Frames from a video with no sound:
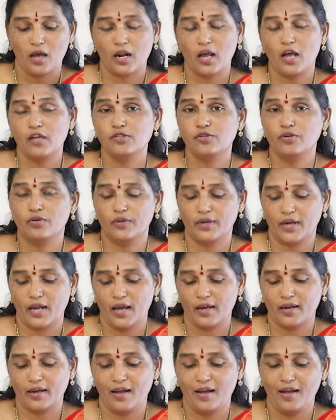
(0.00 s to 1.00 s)

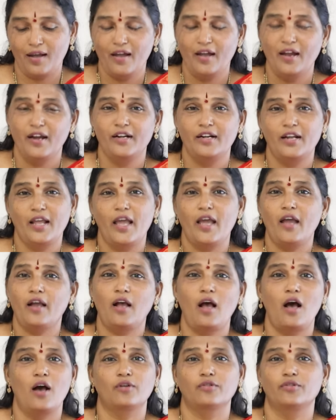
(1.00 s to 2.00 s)
రాసుకున్నాక
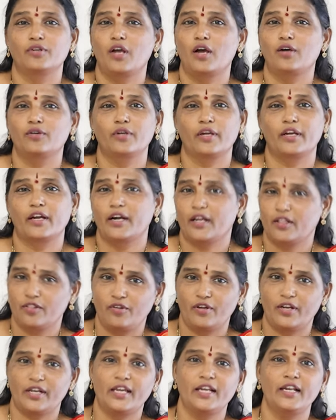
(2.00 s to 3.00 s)
టేకాకు నాకు ఇక్కడ
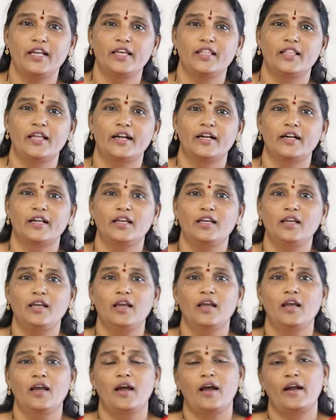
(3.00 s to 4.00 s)
దొరకలేదండి
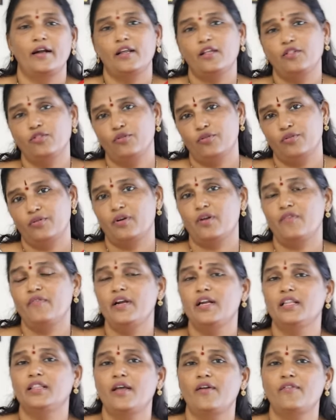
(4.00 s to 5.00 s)
అంటే దూరం
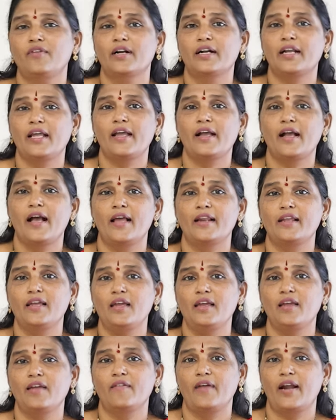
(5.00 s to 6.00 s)
వెళ్తే ఉంటాయి
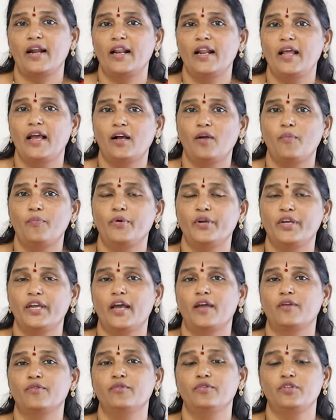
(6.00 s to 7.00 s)
కానీ
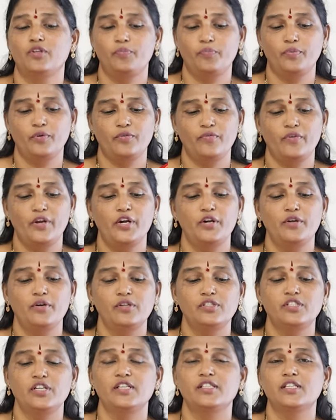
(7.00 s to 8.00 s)
వెళ్ళలేకపోయాను ఇప్పుడు
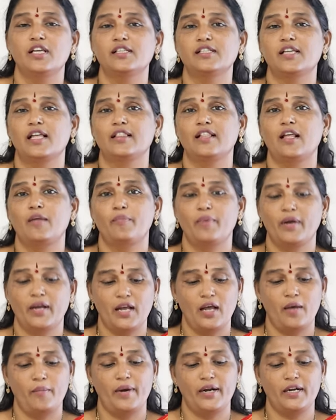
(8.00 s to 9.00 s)
వీడియో చేసే సందర్భం
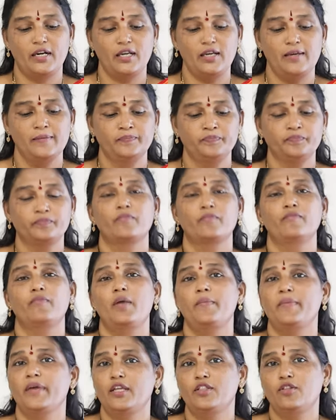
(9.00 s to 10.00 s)
కాబట్టి
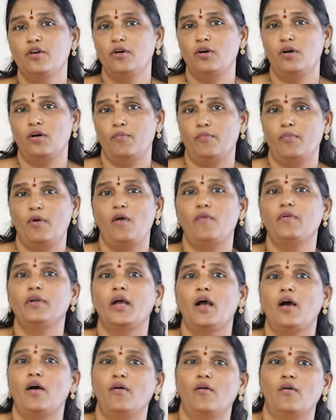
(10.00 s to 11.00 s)
మేమేదో
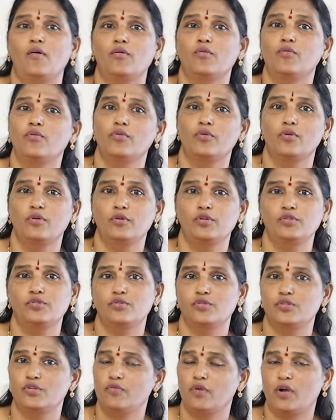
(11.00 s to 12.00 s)
మామూలుగా గూగుల్లో
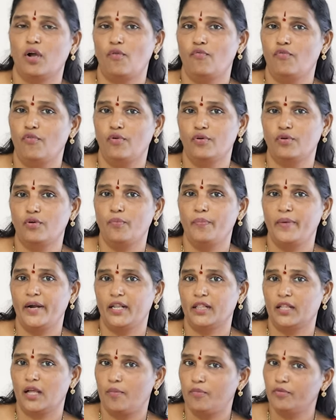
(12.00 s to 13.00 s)
చూసి ఒక ఫోటో
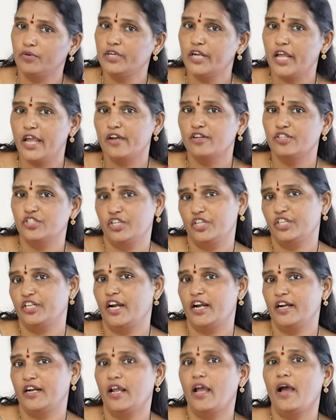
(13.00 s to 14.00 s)
పెడతాము టేకు
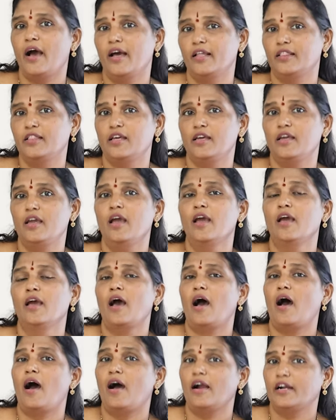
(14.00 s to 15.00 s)
చెట్టు అంటే అది
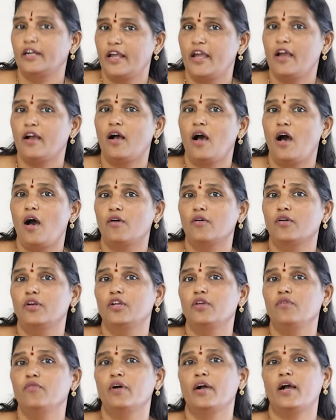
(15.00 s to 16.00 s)
ఆ టేకు
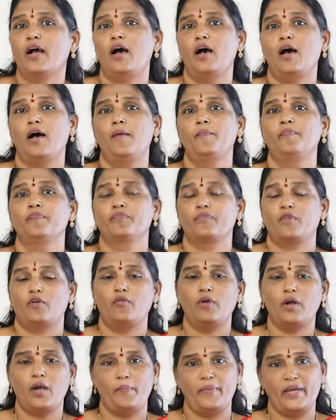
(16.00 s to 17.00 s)
ఆకుల్ని ఒక
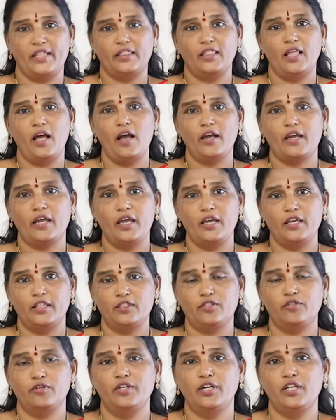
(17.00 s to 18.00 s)
ఒక పెద్ద ఆకే
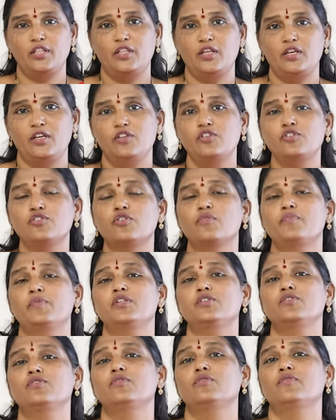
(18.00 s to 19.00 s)
ఇంత ఉండిద్ది
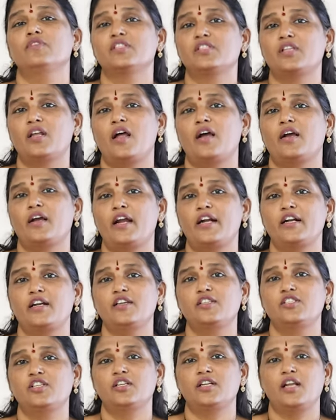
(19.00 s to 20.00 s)
ఇంచుమించు విస్తరా
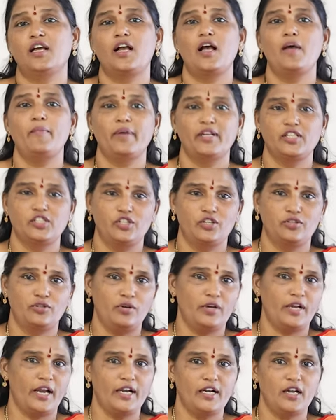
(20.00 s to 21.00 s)
కంటే చిన్నగా మన
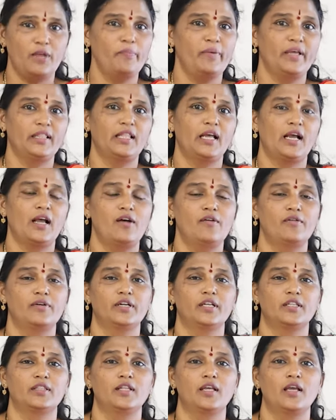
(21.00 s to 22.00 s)
చేతుల కంటే పెద్దగా
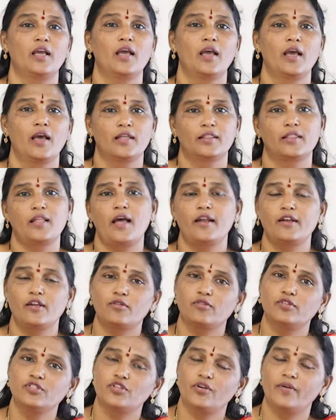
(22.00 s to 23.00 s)
ఉండిద్ది దాన్ని
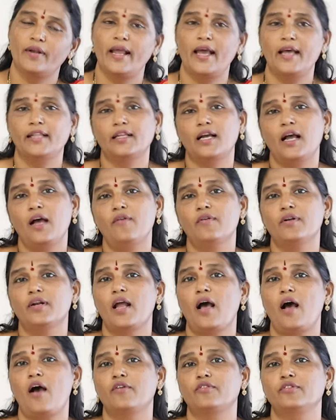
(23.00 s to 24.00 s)
కొంచెం లేతగా
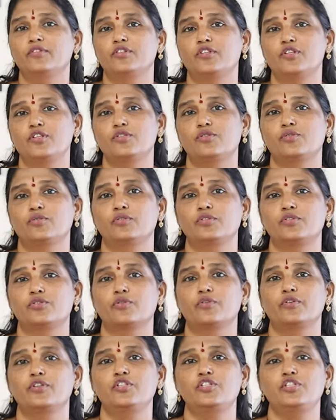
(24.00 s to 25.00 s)
ఉన్న ఆకుని
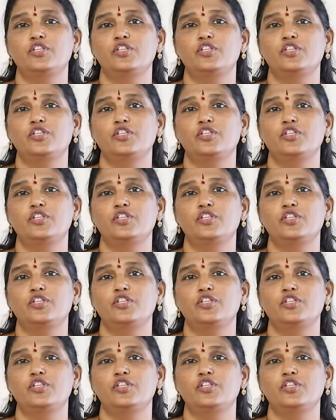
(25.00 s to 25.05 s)
తీసుకొచ్చుకొని